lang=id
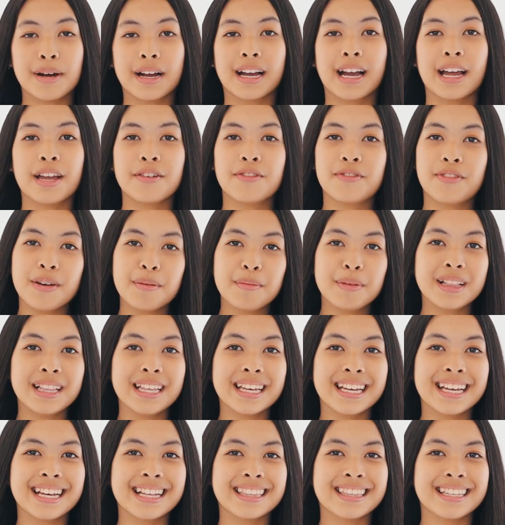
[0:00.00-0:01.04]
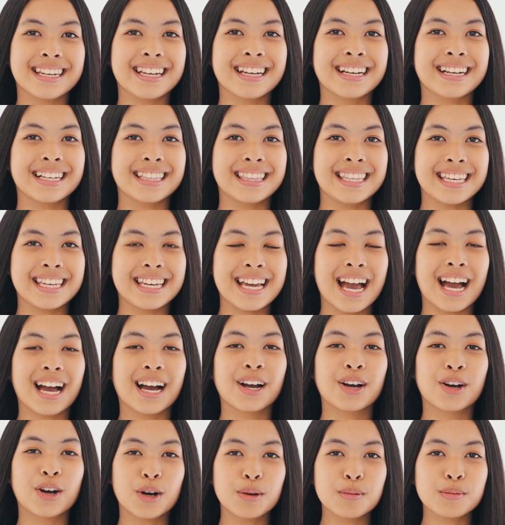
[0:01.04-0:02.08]
sebagai family gathering
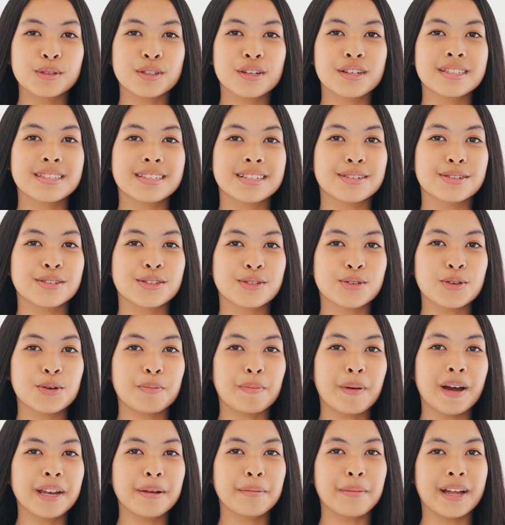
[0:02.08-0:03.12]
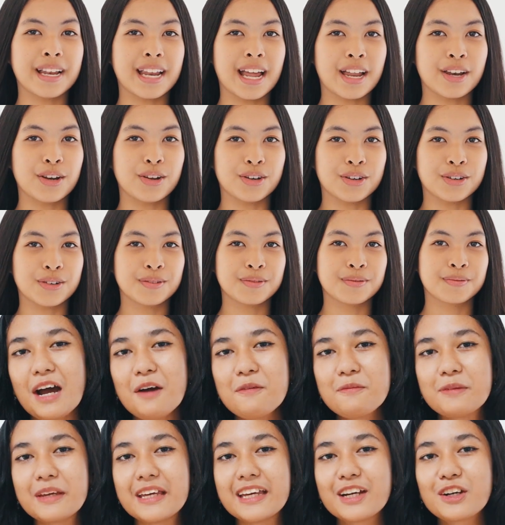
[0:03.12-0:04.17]
ketiga Komsos Keuskupan Manado.
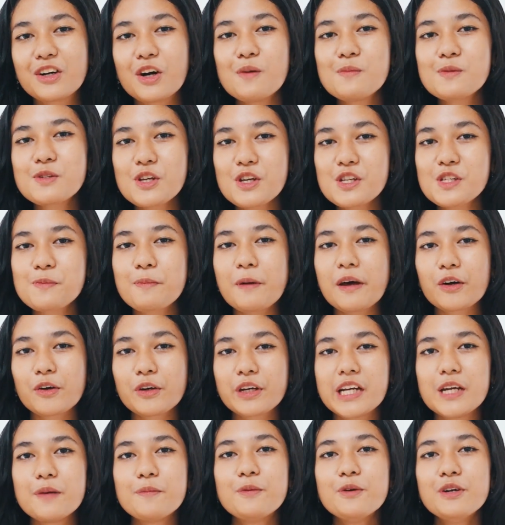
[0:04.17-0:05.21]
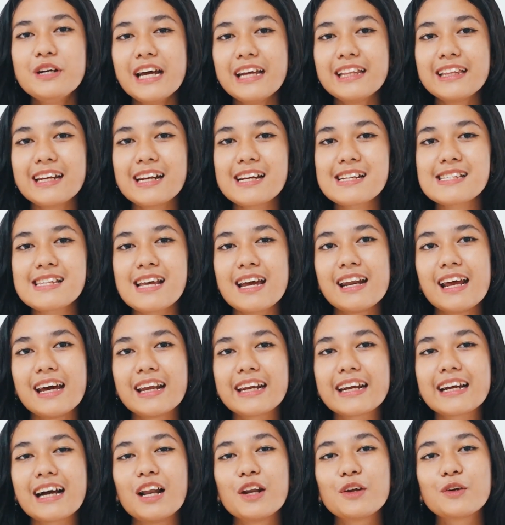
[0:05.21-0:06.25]
Kami, Komsos Paroki Bunda Teresa
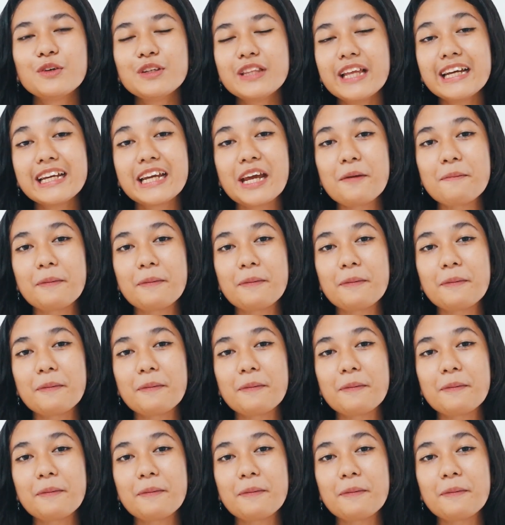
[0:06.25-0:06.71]
dari Kalkuta